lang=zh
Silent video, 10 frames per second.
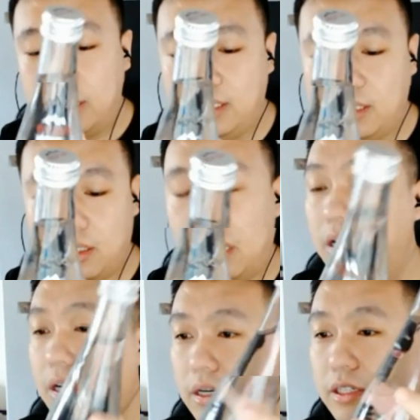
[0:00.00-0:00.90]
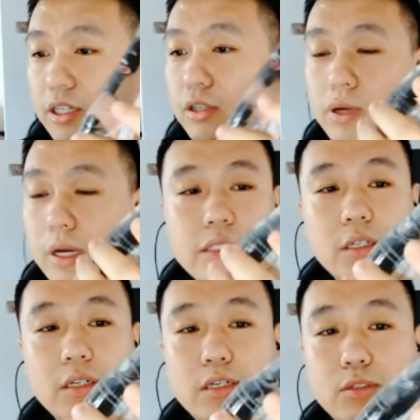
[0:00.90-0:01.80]
第一次喝这个水，
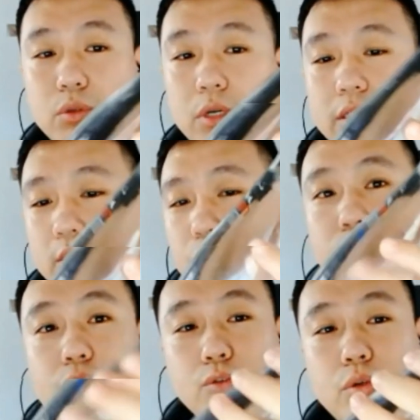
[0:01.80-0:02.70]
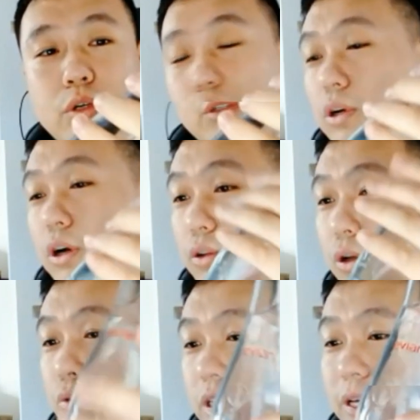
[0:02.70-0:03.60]
这个虽然早就已经做过很多高
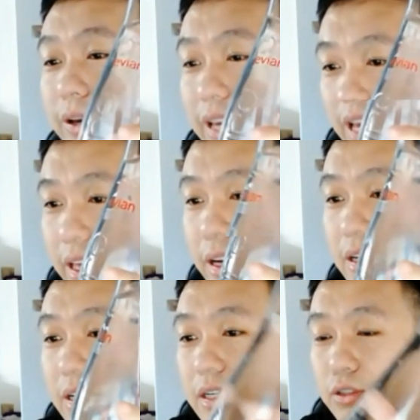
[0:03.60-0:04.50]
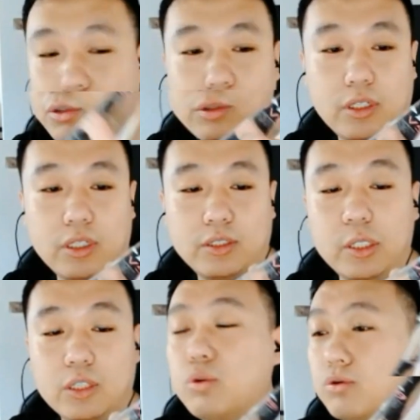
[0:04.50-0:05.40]
端水的调研啊，就是
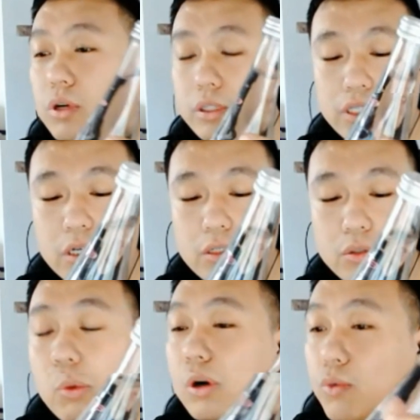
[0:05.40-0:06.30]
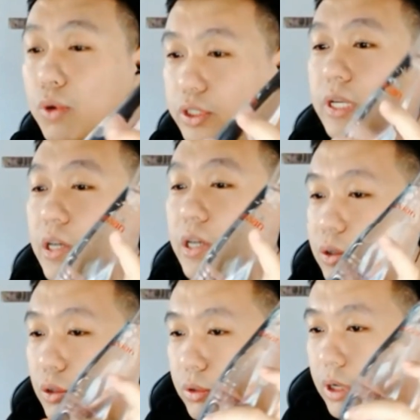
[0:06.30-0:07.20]
也做过也我我之前喝
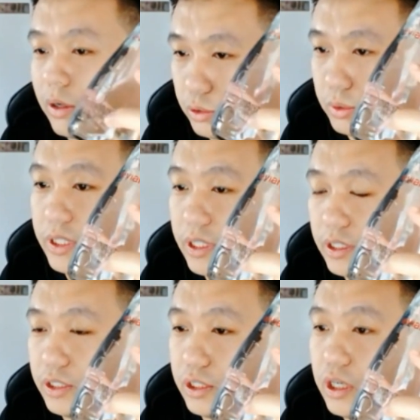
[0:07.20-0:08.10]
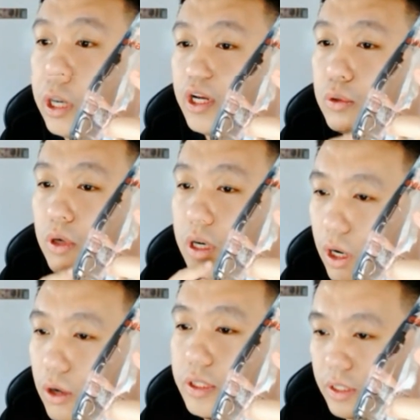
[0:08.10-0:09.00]
过最好的水呢，是坐
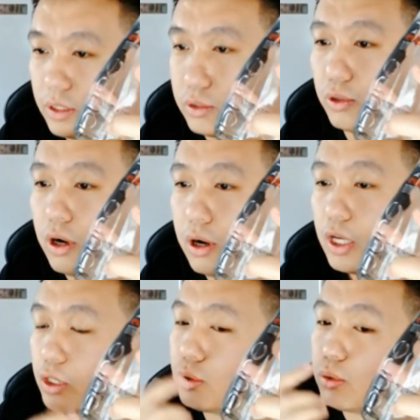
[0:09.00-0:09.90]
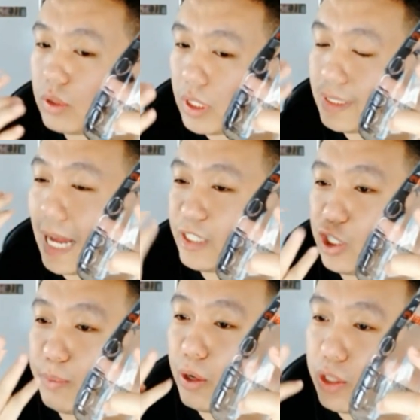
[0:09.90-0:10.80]
高铁的时候送了拿
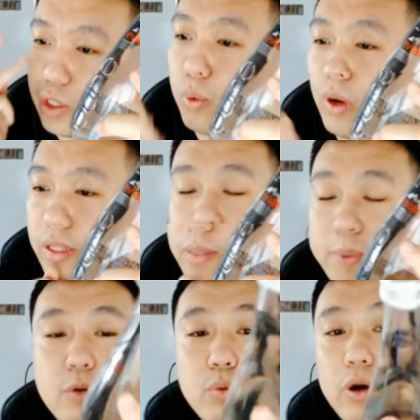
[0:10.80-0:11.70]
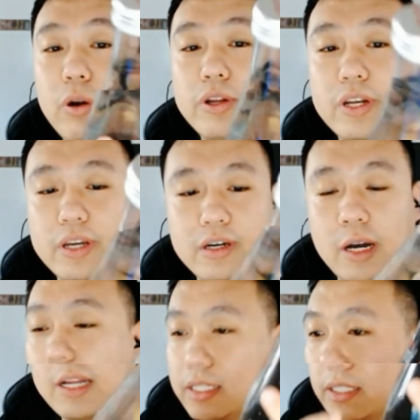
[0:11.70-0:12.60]
车票可以换了一瓶五幺零零
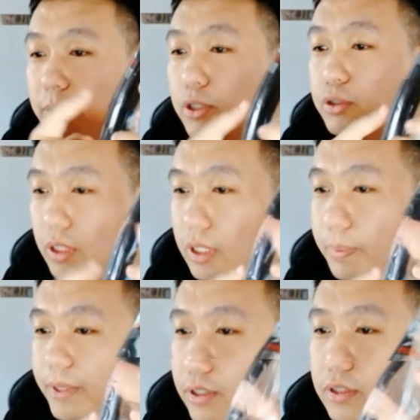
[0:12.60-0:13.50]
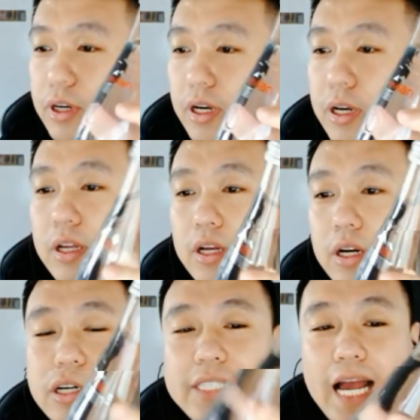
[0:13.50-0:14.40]
啊。这瓶水的品质呢
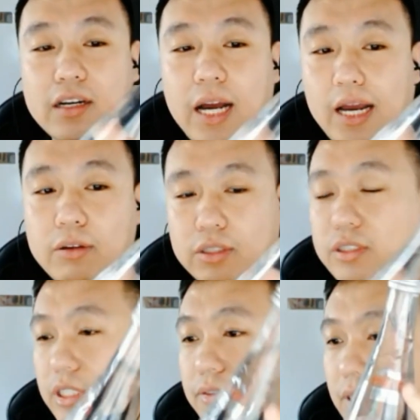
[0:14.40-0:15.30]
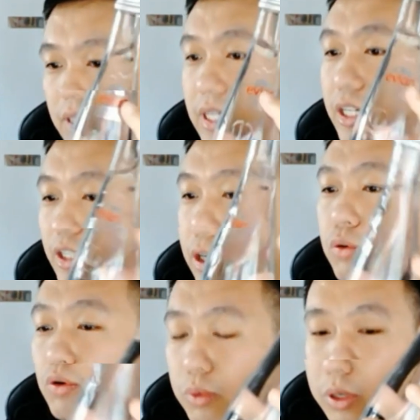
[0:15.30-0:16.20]
和价格还有整体定位呢，应该是
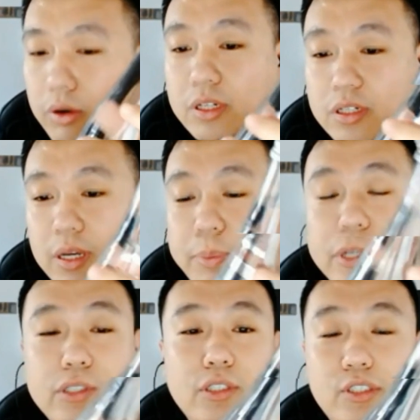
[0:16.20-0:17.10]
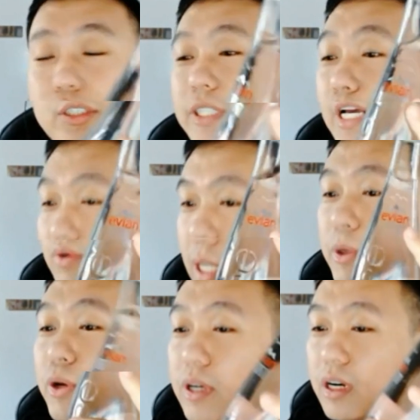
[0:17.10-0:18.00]
超越五幺零零的。平时只是见过，但
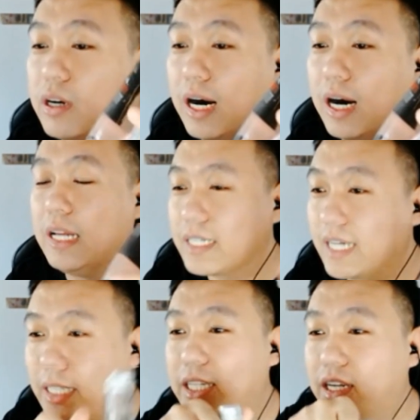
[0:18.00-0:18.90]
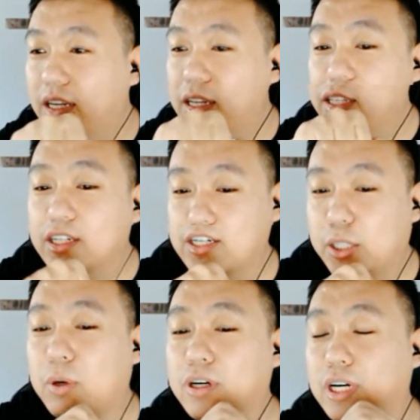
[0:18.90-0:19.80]
是没有喝过啊。感谢李哥
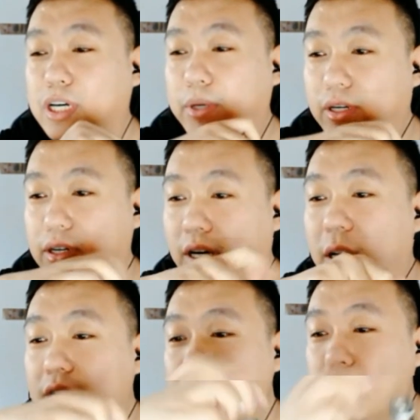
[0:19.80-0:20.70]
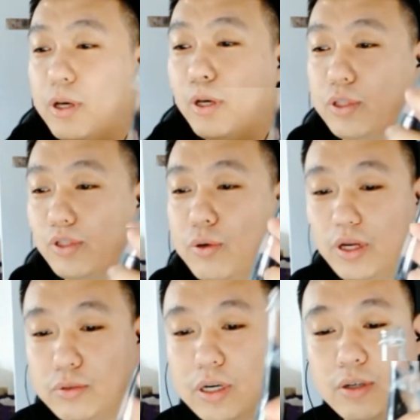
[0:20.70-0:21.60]
请我喝一瓶啊特别贵的矿
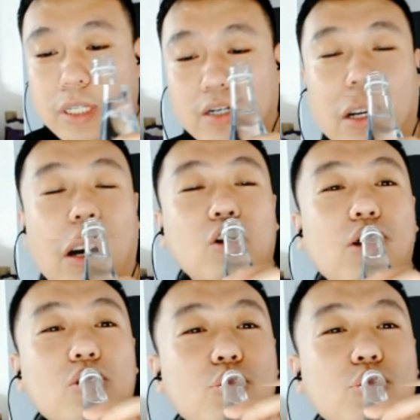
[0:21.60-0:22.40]
泉水，让我尝尝啊。